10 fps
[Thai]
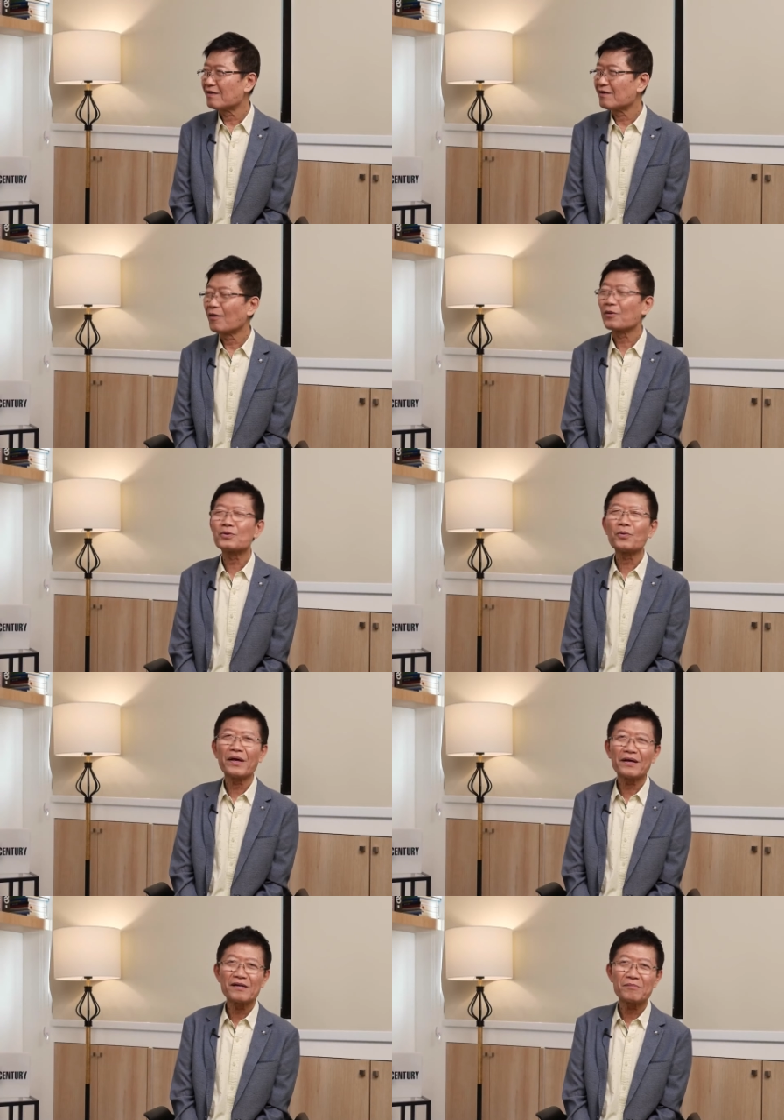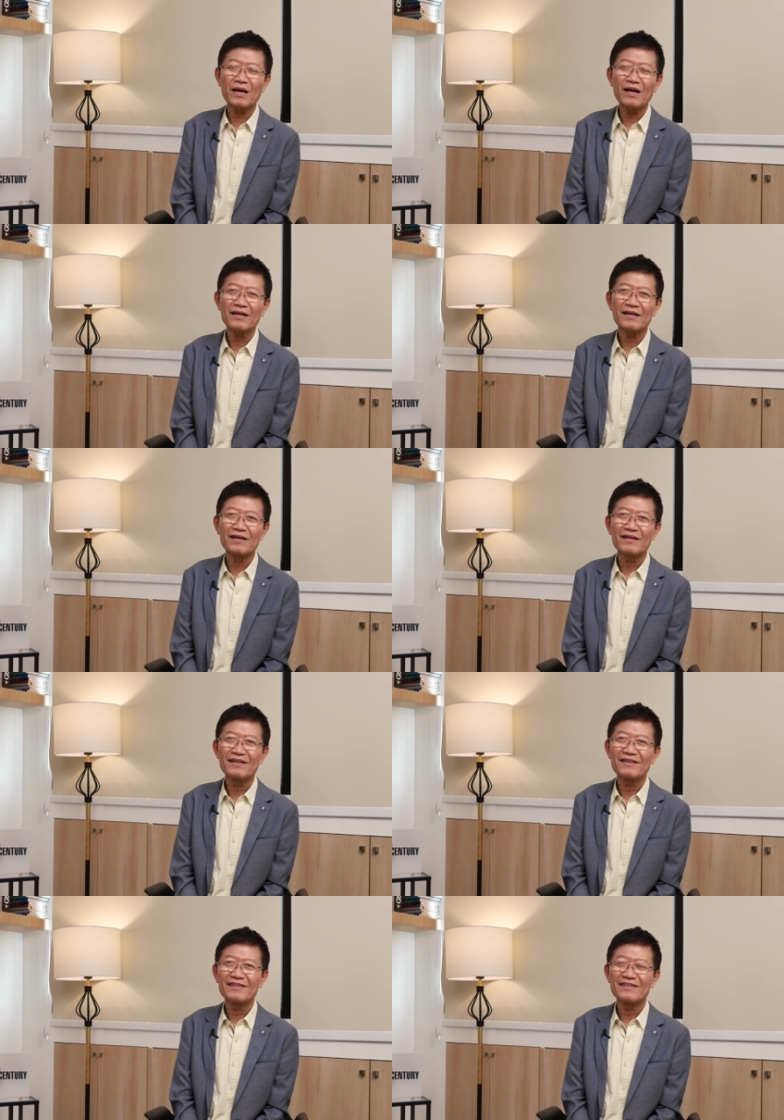หลงตัวเองเกินไปแล้ว
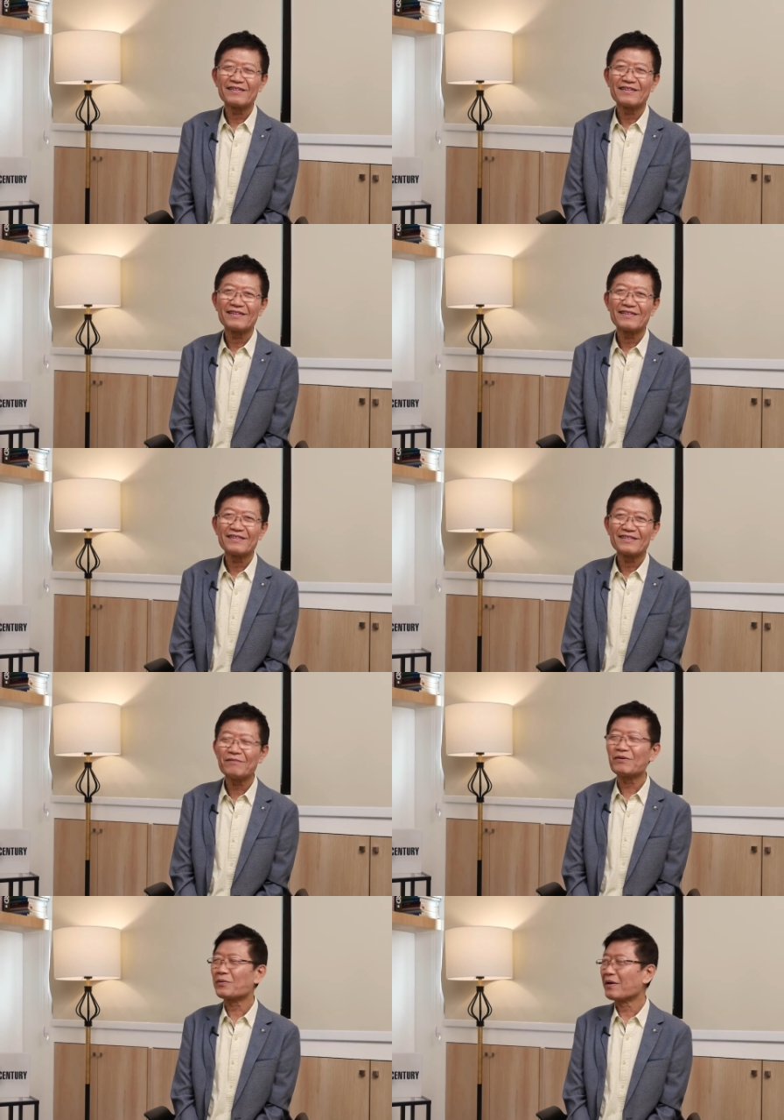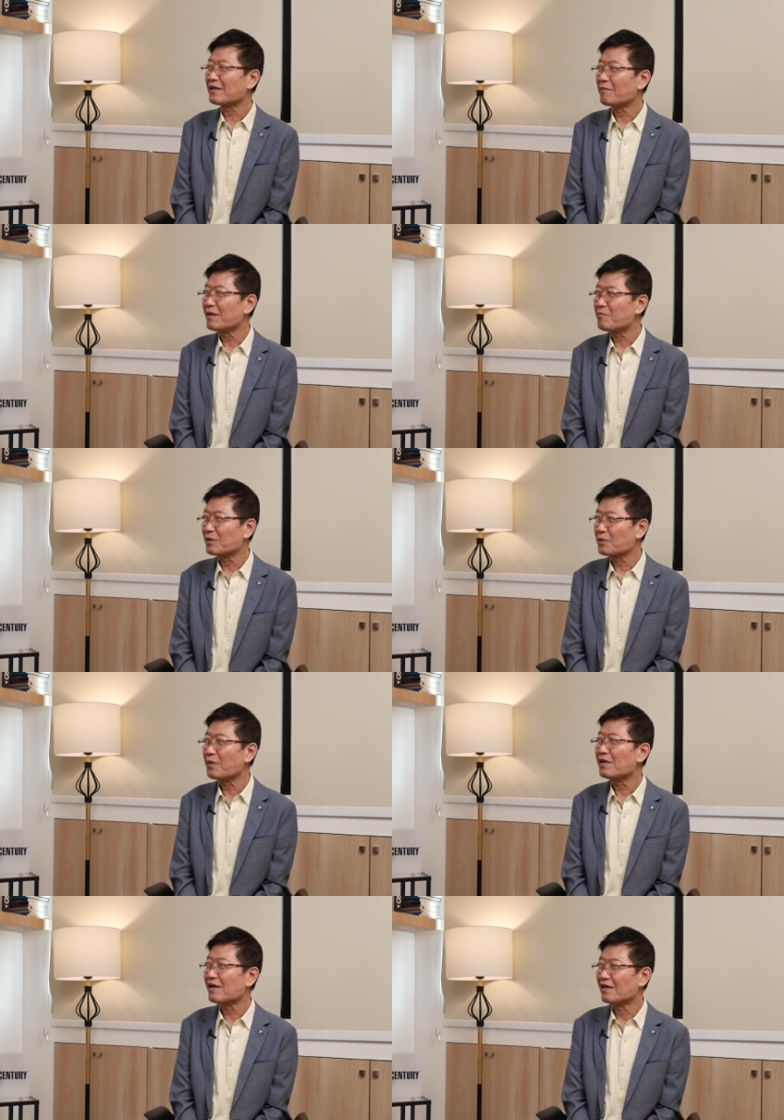คิดว่าตัวเองทำได้หมดทุกเรื่อง ยั
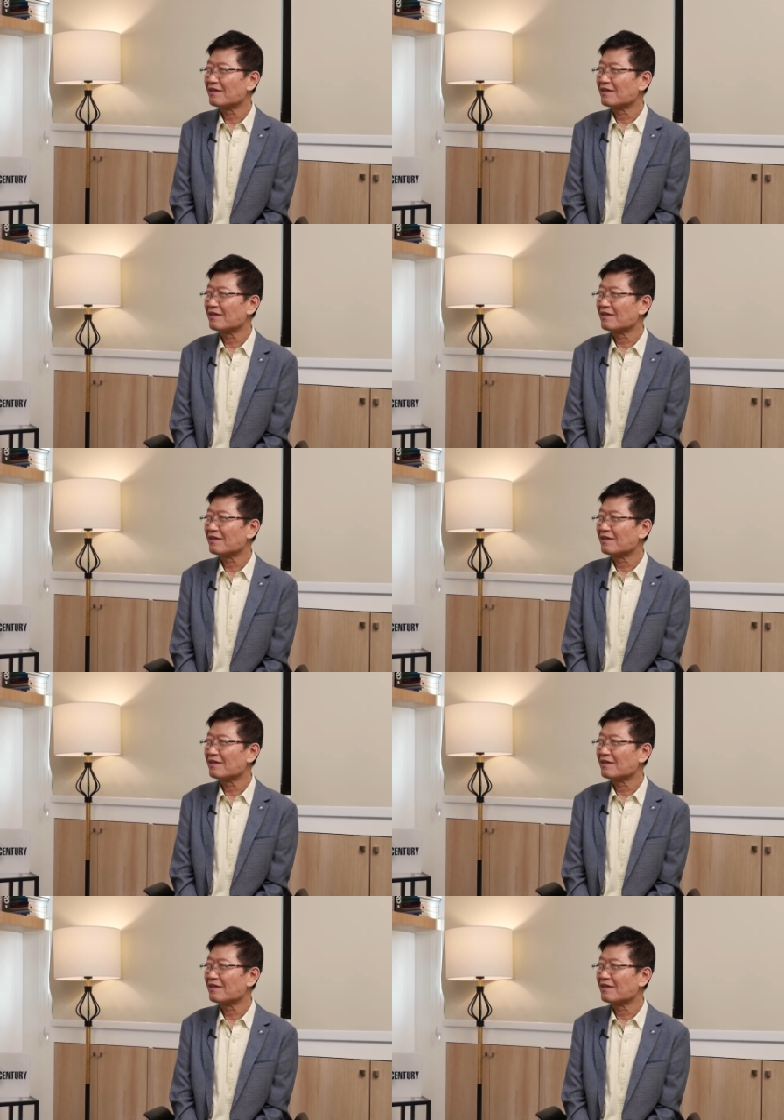งเป็นมหา